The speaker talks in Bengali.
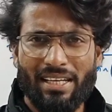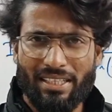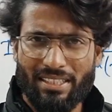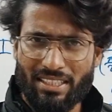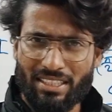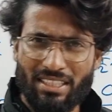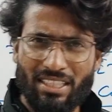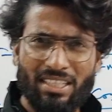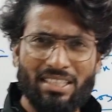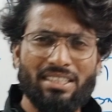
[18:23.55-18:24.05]

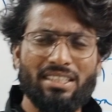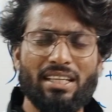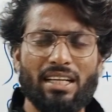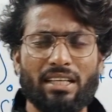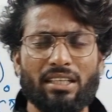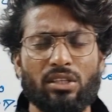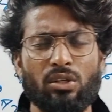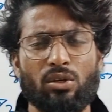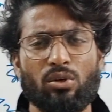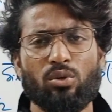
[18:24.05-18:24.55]
এক্সারসাইজের
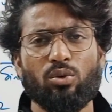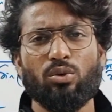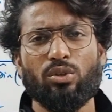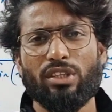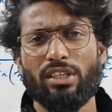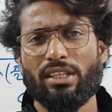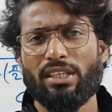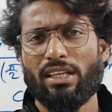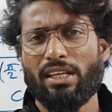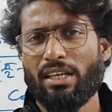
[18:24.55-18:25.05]
একটা অঙ্ক
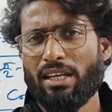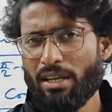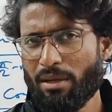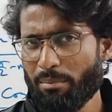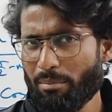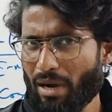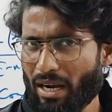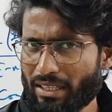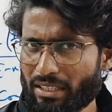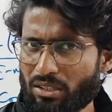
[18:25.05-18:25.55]
দেখলে
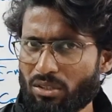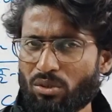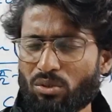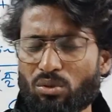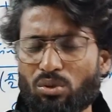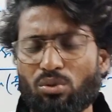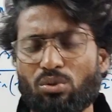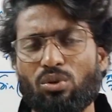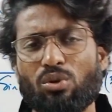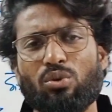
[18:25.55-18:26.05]
বাকি
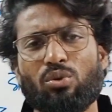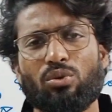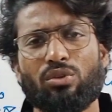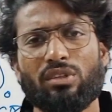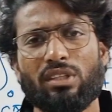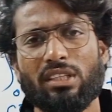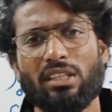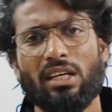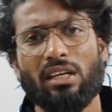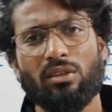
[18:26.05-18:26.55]
অঙ্কগুলো
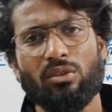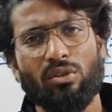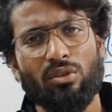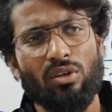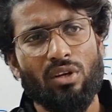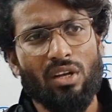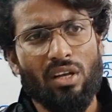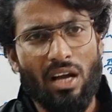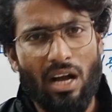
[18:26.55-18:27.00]
করতে থাকো